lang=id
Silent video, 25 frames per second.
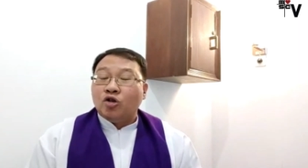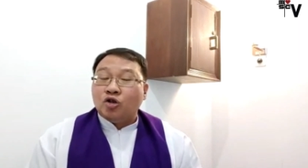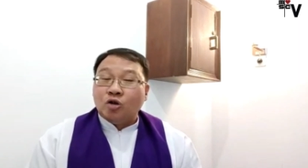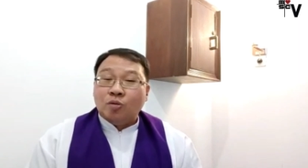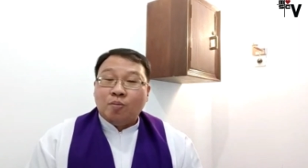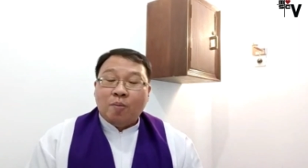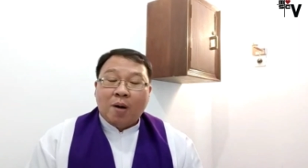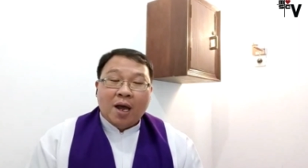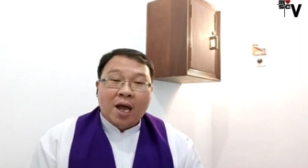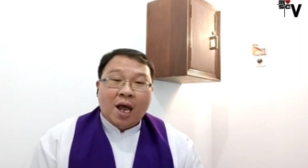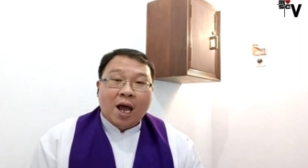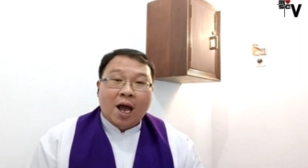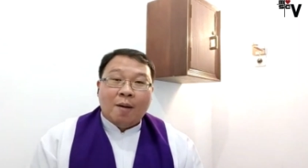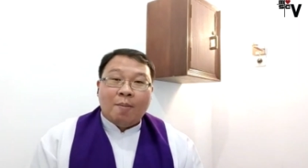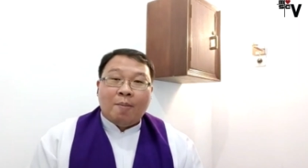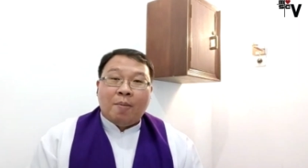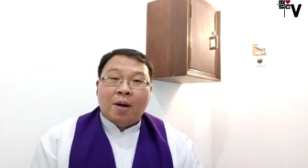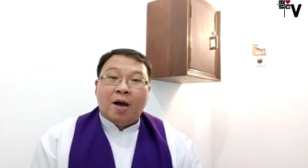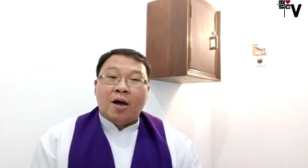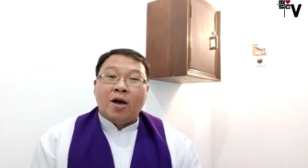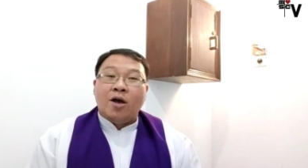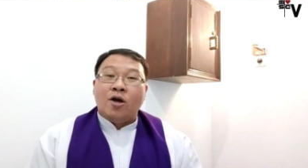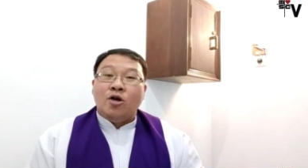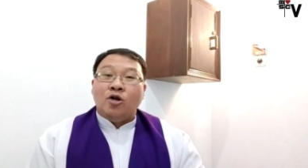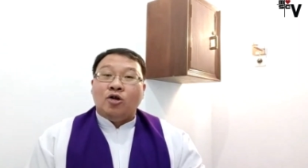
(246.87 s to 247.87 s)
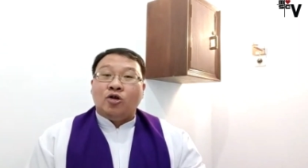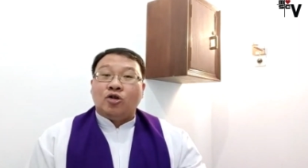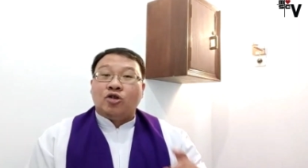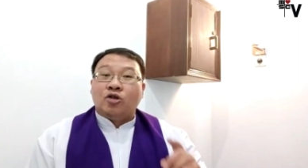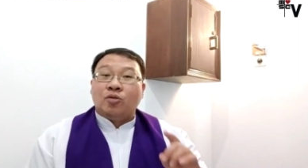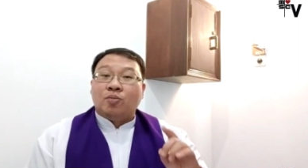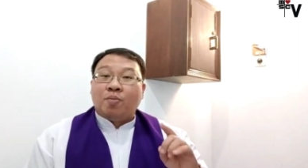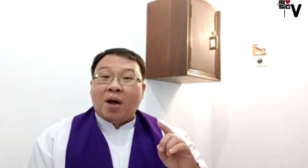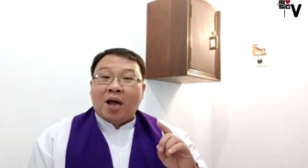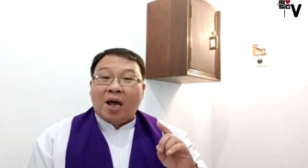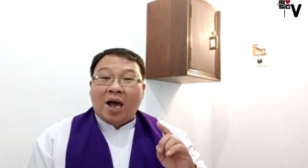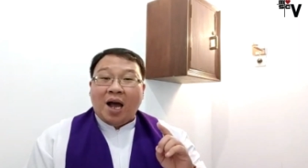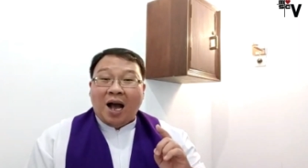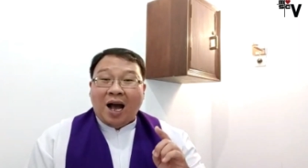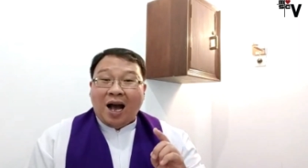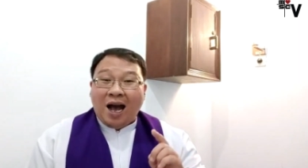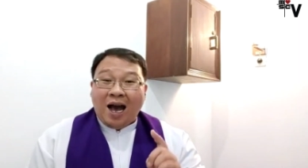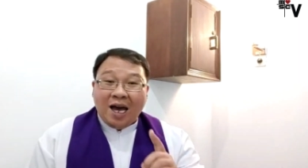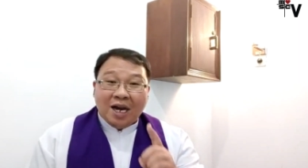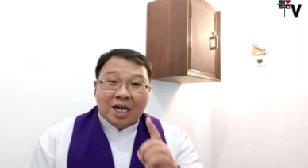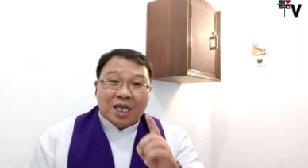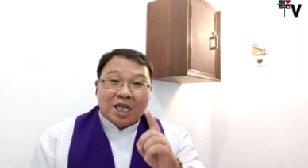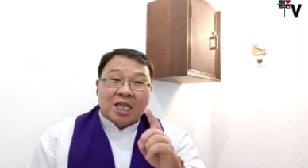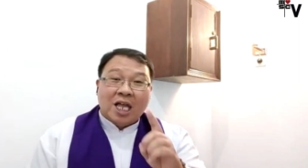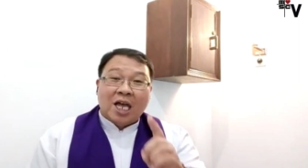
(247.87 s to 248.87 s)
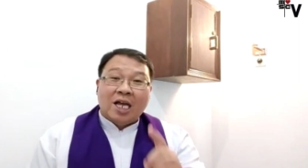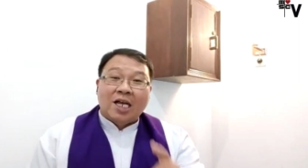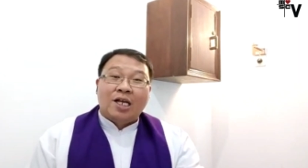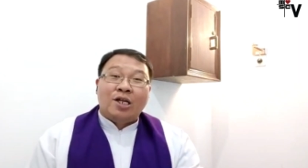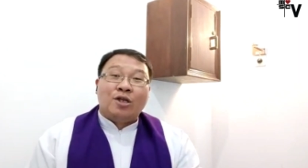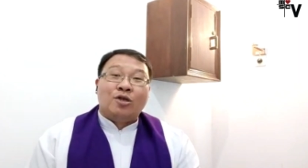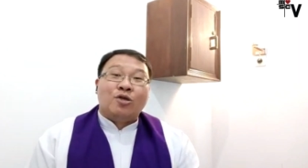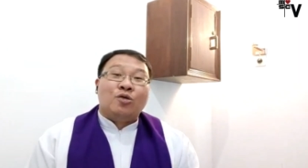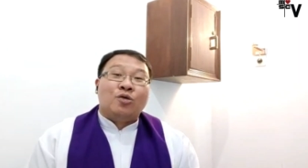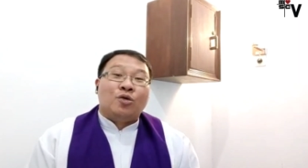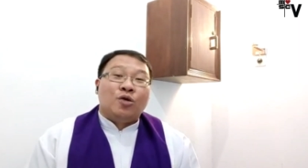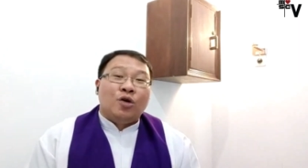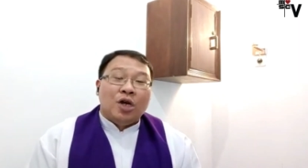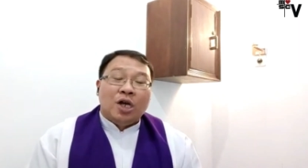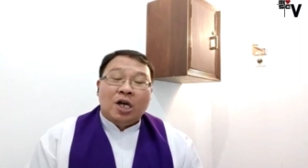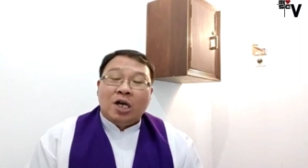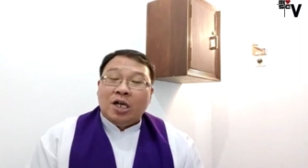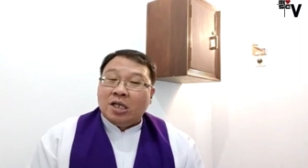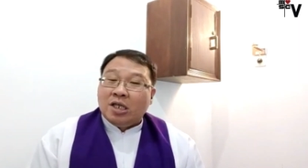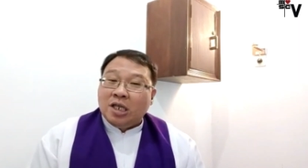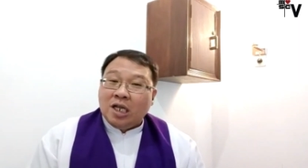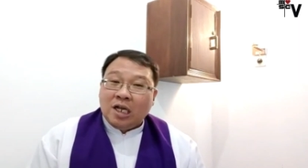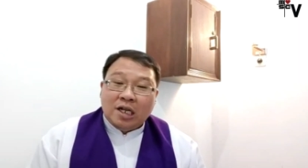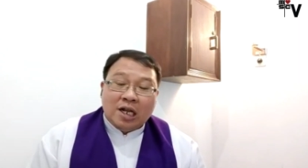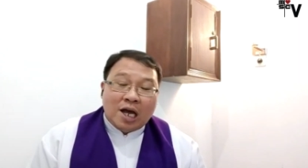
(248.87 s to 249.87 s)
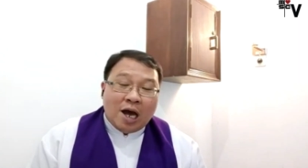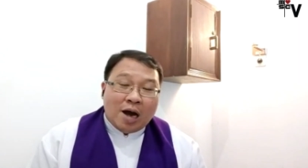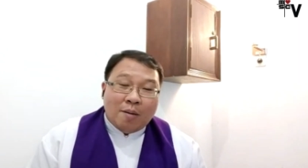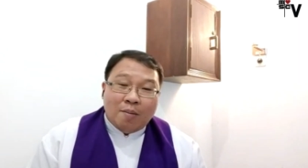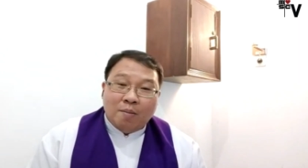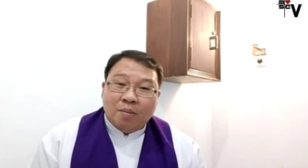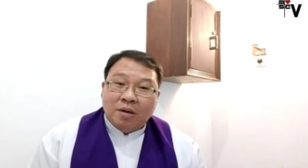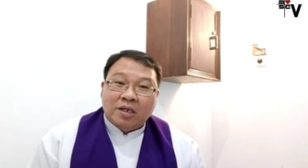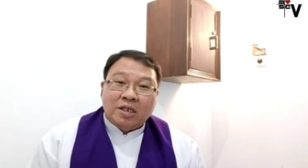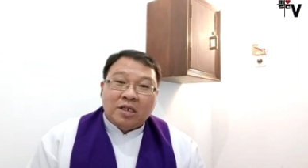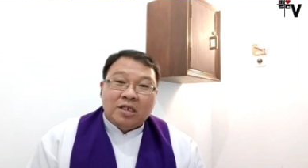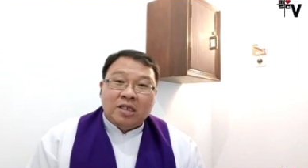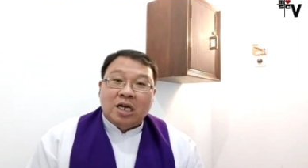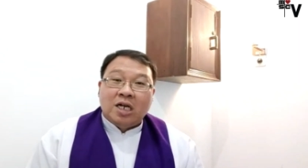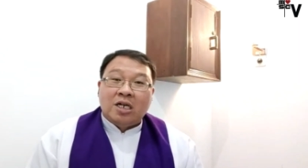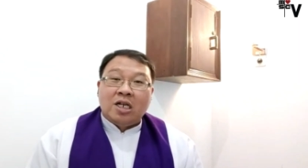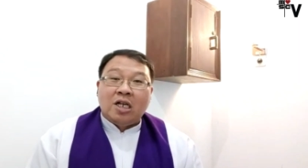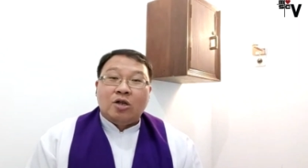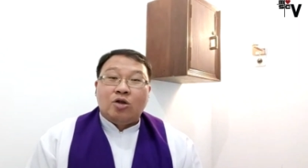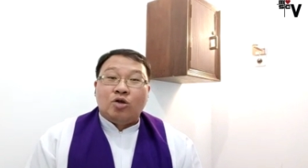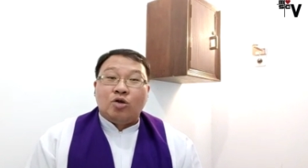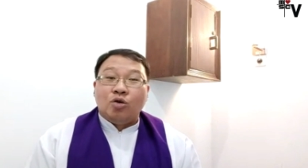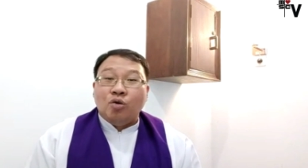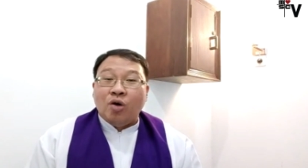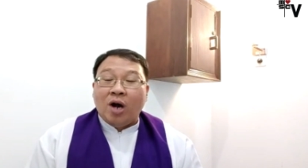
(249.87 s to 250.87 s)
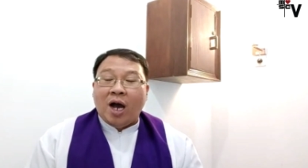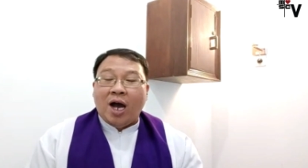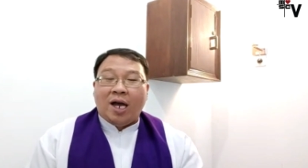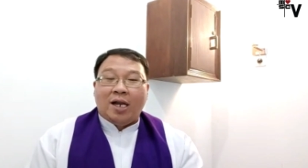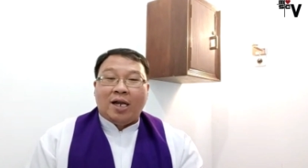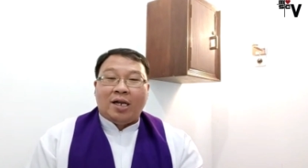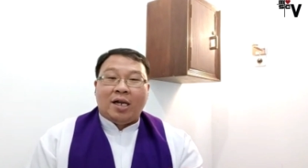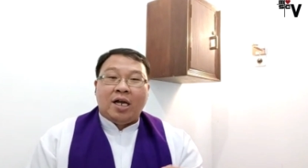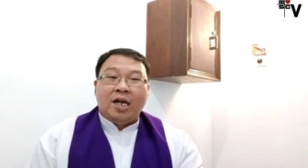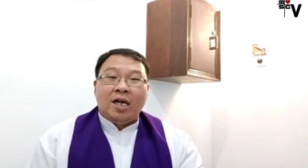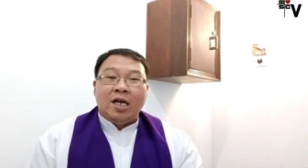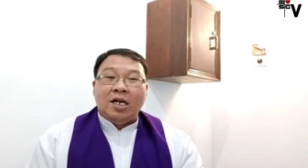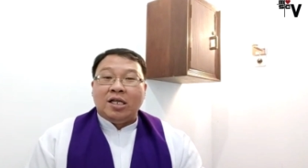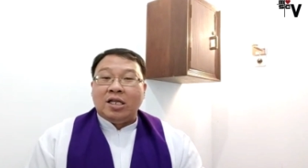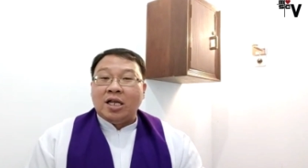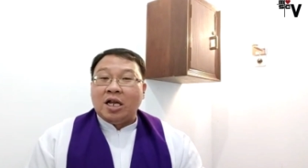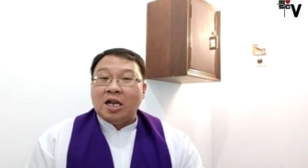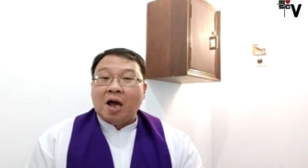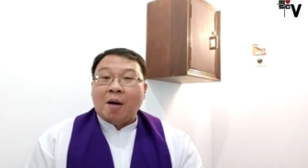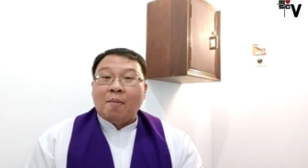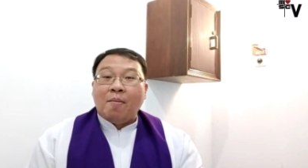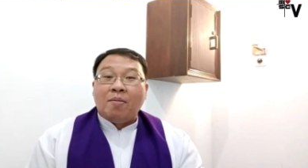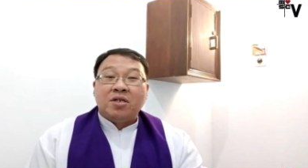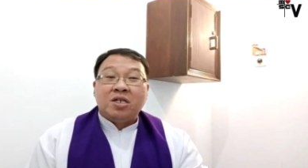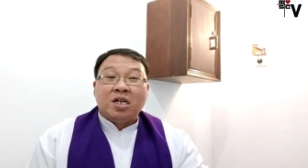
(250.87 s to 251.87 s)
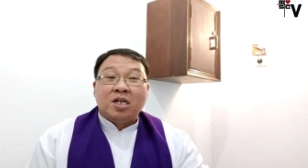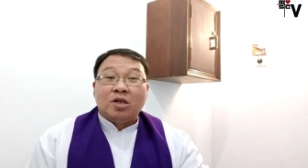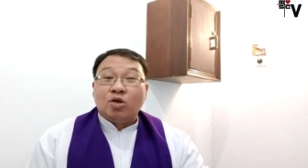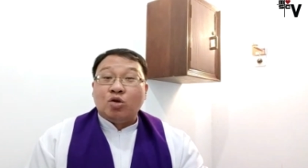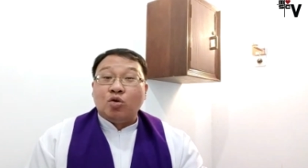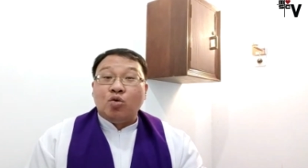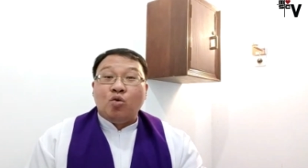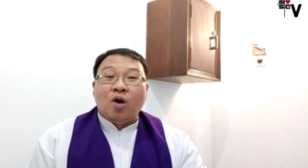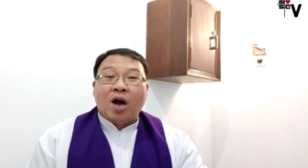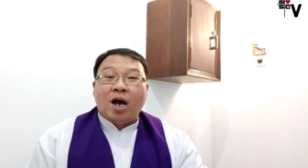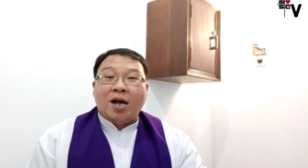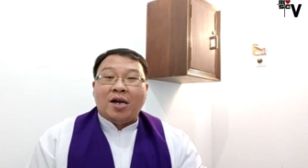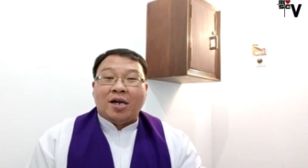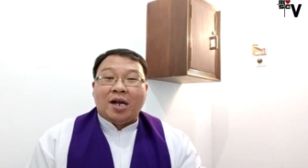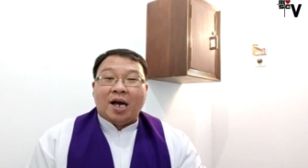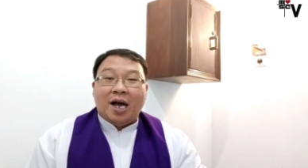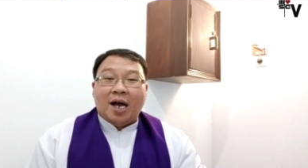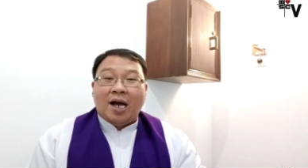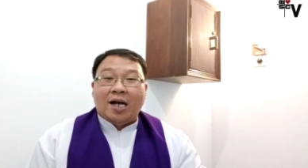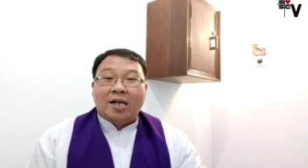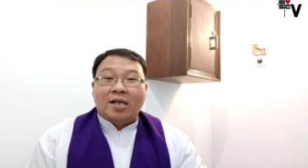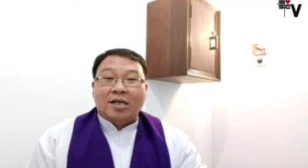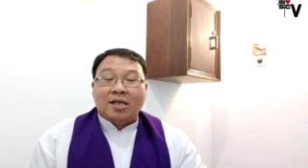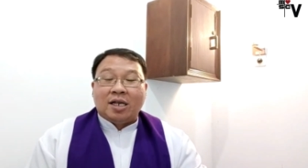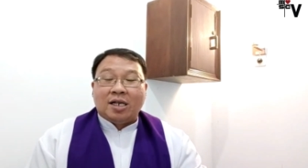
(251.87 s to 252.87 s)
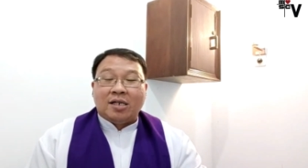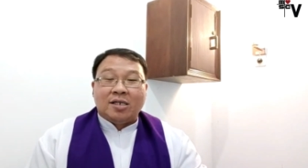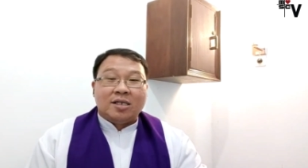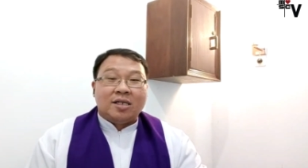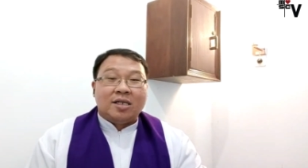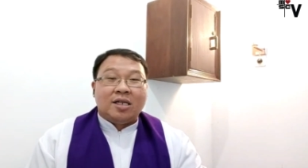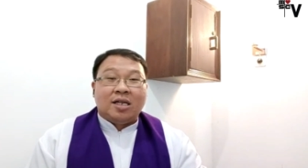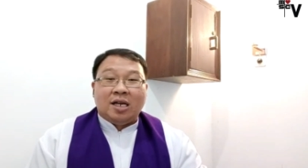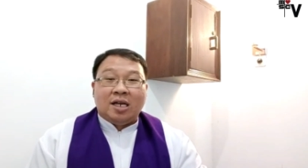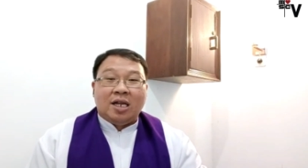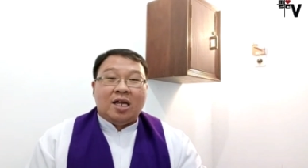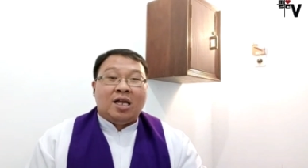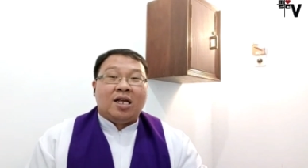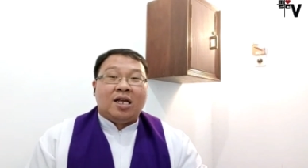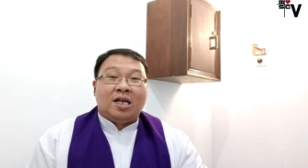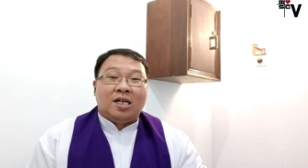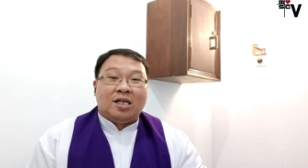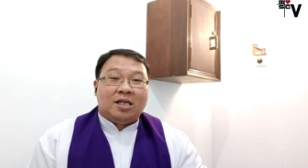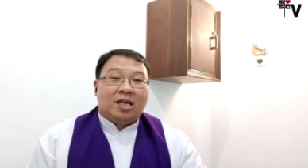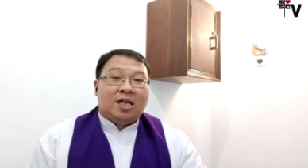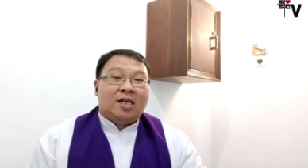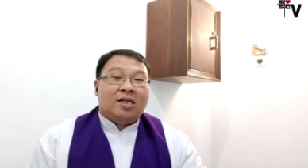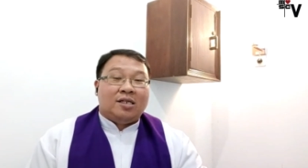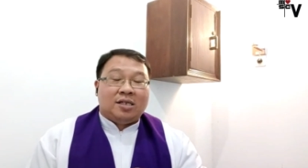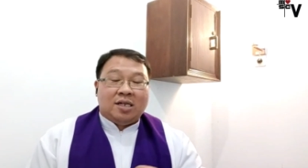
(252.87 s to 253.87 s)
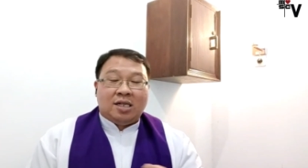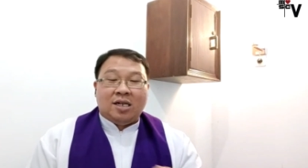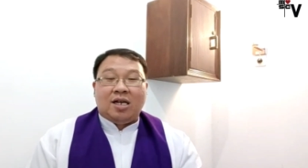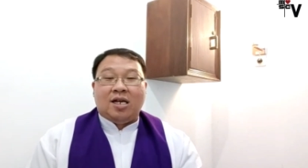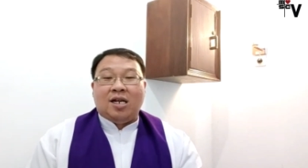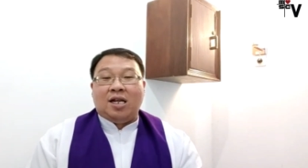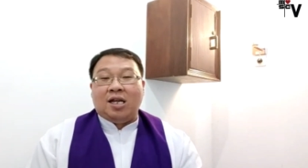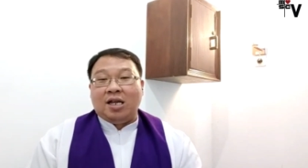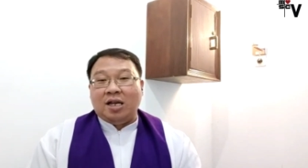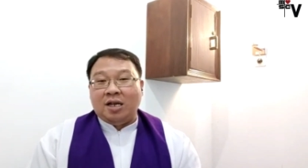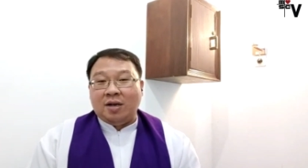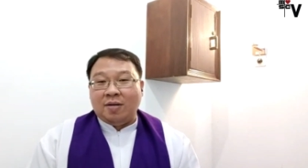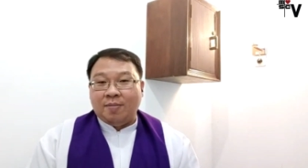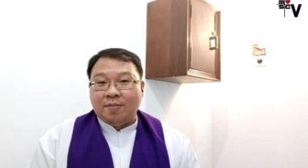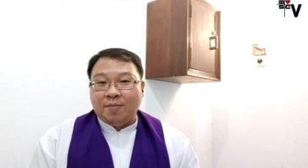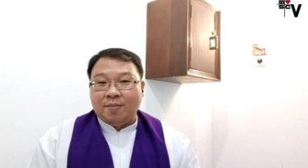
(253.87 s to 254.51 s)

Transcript: Supaya apa? Supaya harta itu tidak menjadi Tuhan, tidak menjadi Tuhan atas diri kita sendiri.